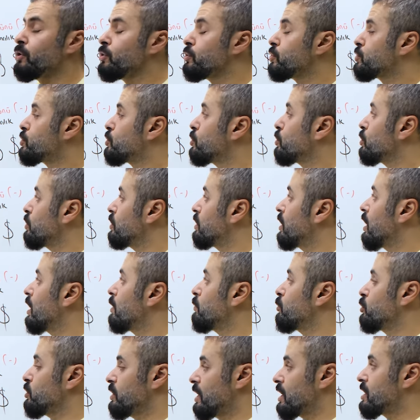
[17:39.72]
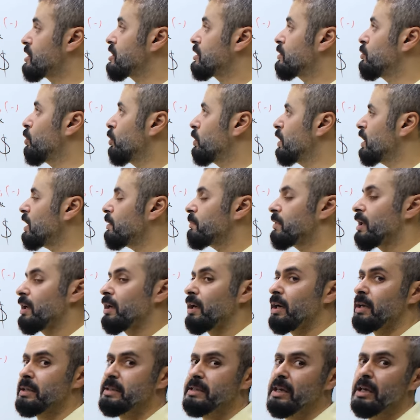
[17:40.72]
Çünkü daha bu yakışıklı olan ama
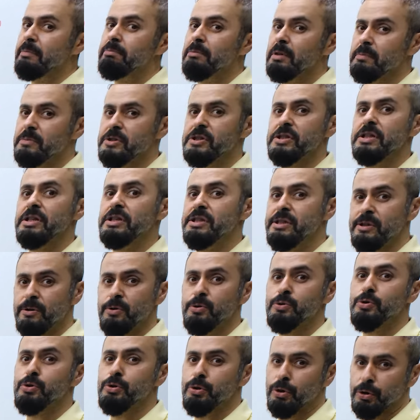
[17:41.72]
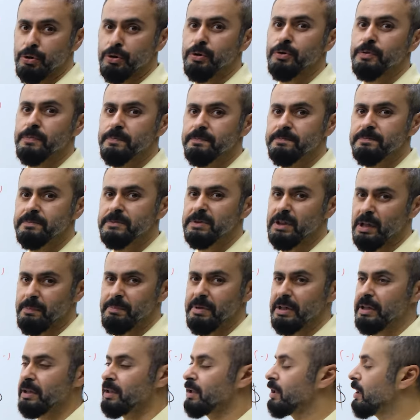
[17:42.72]
atanmamış, işi gücü yok.
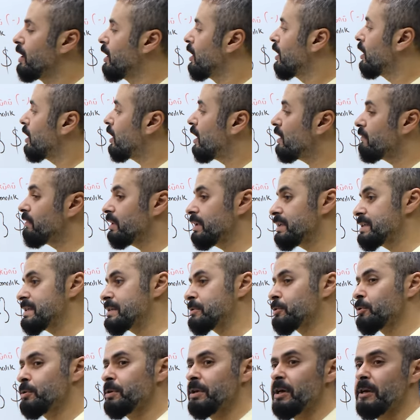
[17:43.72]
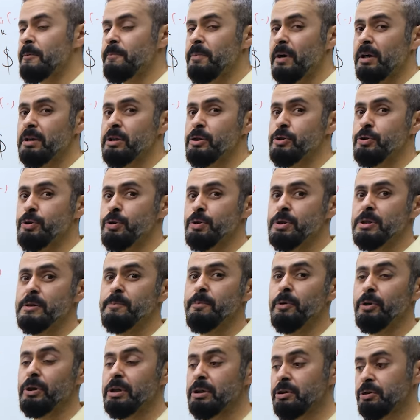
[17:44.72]
Tabi havalı storyler paylaşıyor,
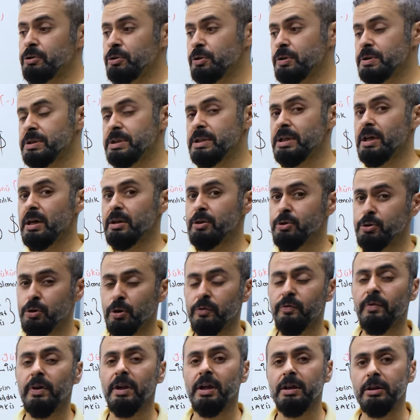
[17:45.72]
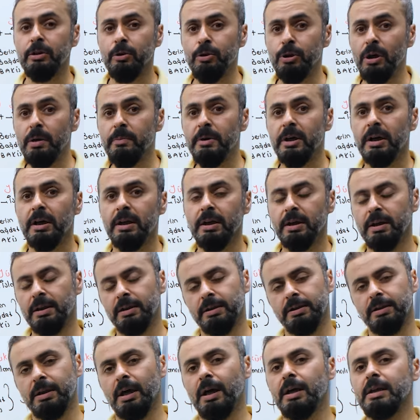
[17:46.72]
spora gidiyor, siyah tişört falan giyiyor ama
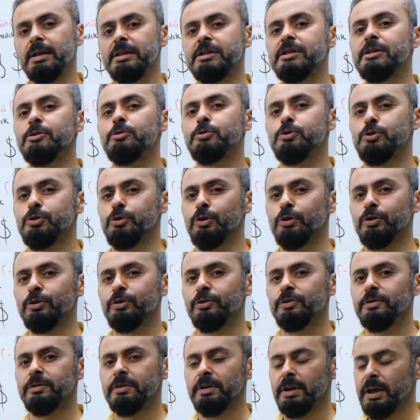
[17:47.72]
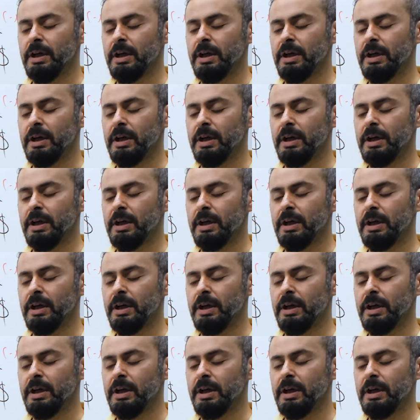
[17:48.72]
daha işi gücü yok.